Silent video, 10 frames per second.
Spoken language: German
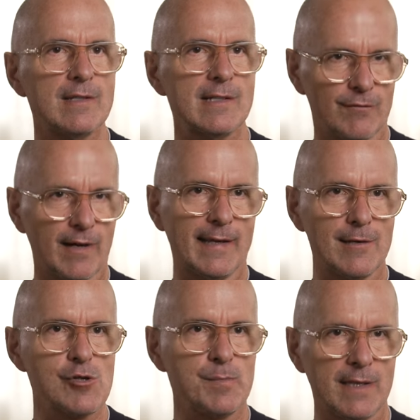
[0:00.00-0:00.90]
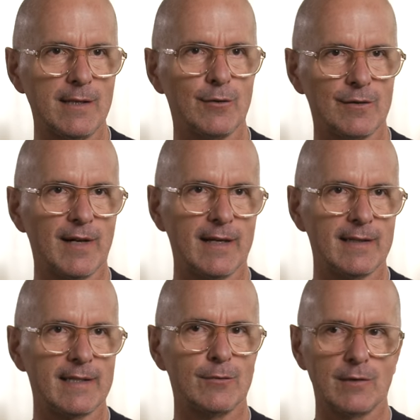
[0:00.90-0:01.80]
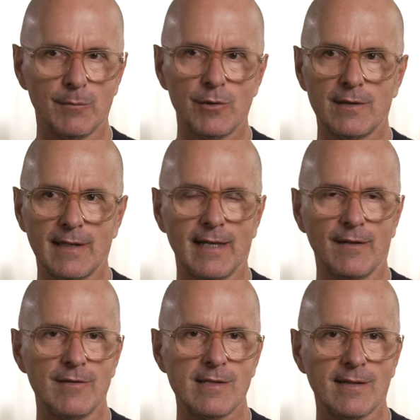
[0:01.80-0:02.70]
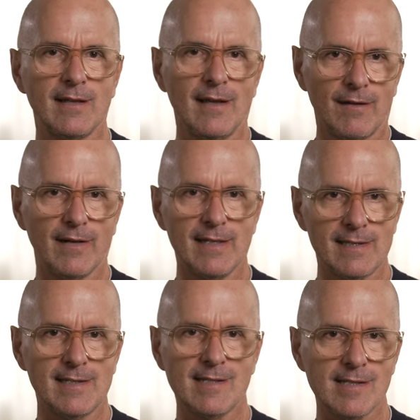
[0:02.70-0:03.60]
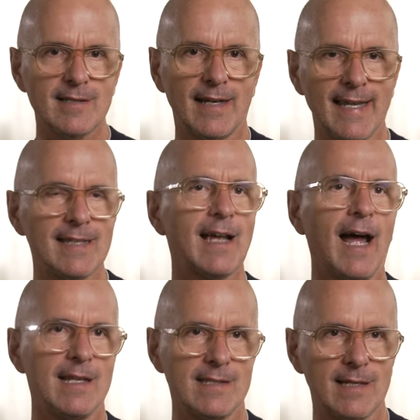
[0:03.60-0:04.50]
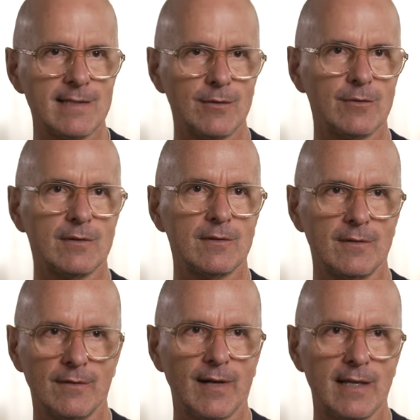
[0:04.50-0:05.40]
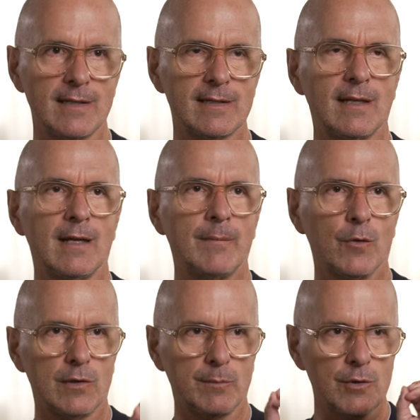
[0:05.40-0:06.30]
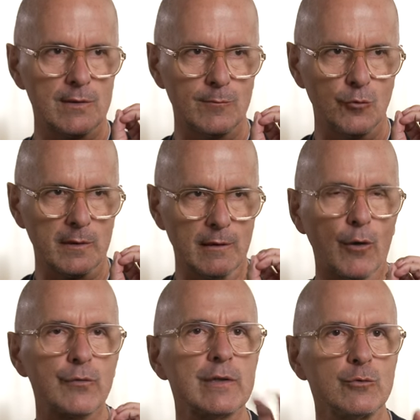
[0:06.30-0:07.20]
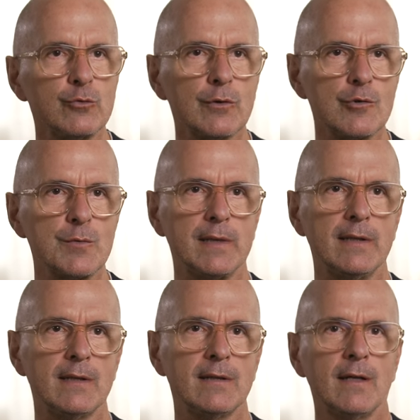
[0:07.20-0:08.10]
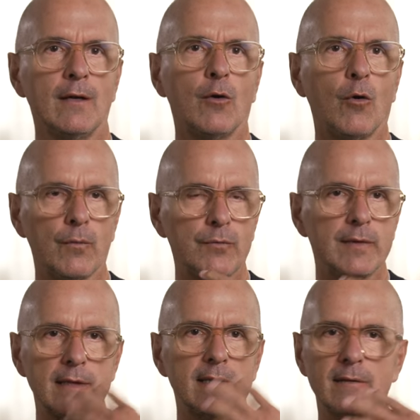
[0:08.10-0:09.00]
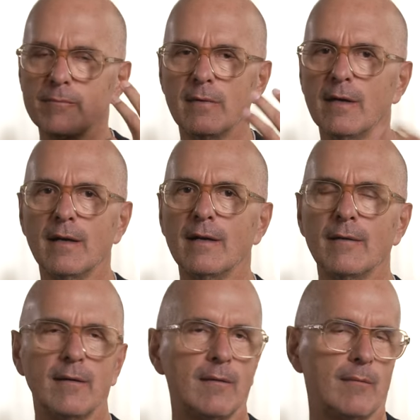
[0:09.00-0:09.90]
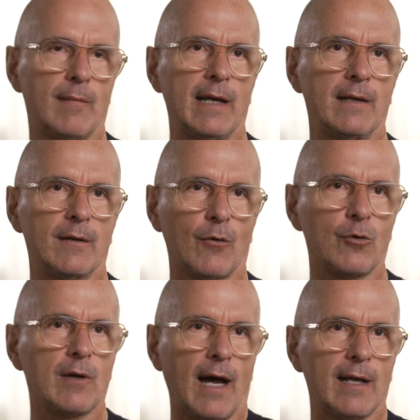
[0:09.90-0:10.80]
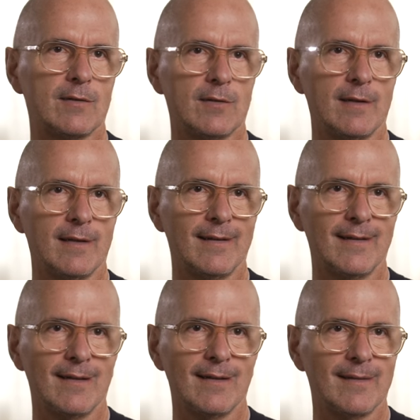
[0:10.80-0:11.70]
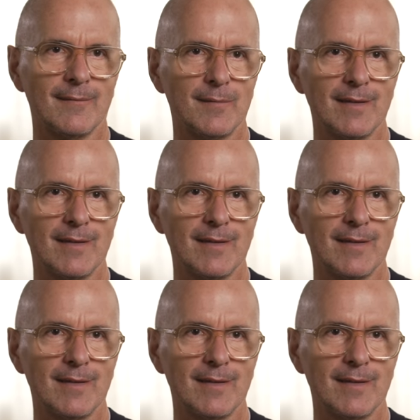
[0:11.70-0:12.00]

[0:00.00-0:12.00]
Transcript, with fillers: wissen, wann ich spiele und wann nicht. Und ich möchte gerne wissen, wann ich dieses Talent einsetze und wann nicht. Und ich möchte im Übrigen auch Figuren spielen und nicht äh, mein Rückgrat äh, äh